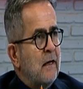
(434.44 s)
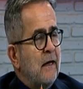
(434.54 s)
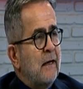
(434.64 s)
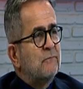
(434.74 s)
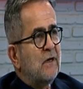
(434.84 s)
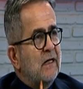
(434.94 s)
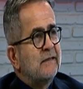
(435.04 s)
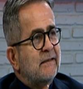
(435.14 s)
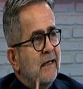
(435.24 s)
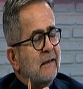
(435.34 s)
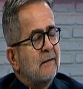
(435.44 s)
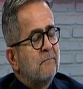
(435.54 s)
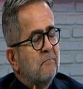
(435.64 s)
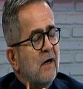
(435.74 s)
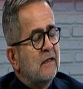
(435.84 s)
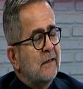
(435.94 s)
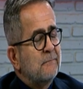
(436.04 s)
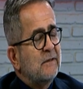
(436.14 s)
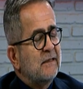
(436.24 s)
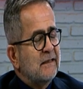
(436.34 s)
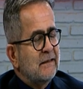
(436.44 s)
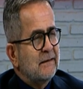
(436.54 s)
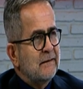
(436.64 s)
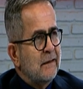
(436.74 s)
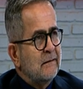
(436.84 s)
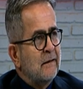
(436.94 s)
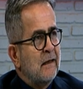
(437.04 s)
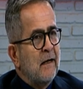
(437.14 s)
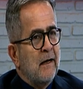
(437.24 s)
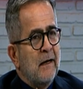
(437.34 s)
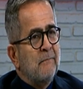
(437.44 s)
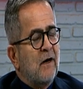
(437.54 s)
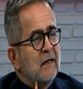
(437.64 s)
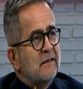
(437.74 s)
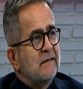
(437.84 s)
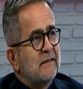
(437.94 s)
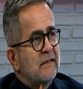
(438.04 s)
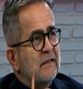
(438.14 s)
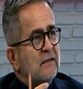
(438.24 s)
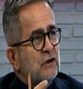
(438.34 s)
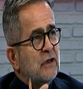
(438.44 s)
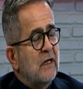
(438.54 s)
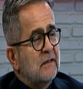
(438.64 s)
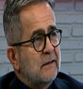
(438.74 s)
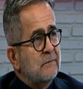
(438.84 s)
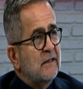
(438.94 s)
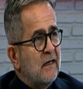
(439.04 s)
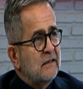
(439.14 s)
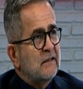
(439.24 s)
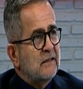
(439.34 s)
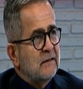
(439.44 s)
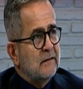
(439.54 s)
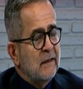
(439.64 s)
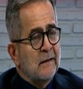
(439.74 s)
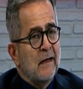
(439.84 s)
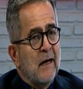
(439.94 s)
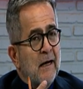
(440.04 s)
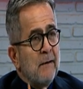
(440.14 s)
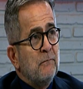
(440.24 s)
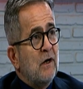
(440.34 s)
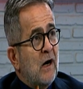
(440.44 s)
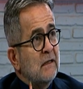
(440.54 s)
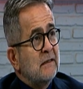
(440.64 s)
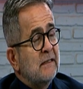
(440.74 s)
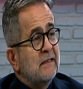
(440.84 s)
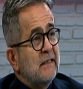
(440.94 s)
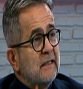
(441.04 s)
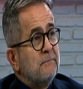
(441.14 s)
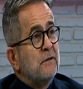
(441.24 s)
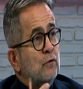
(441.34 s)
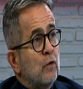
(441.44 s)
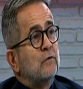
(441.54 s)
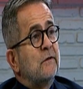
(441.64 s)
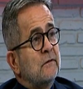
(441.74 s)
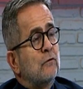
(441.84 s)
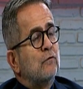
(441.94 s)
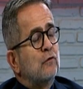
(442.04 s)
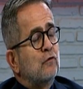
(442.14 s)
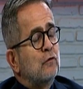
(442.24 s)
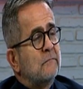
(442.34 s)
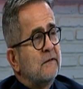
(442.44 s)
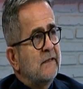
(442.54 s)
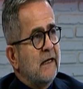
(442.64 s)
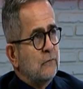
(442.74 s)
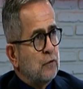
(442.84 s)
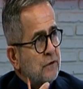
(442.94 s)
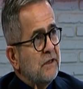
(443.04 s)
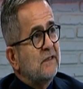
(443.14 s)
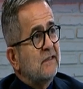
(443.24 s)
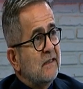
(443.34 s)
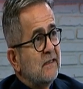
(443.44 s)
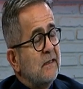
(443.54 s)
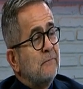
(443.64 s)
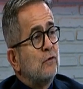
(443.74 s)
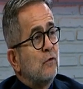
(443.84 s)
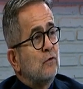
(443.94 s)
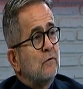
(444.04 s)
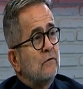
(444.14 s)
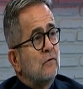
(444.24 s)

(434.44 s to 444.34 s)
hem tarihsel bağlarımız açısından hem Akdeniz'deki çıkarlarımız açısından hem de Akdeniz'de yeni bir doktrinin oluşturulması yani Türkiye açısından yeni bir doktrinin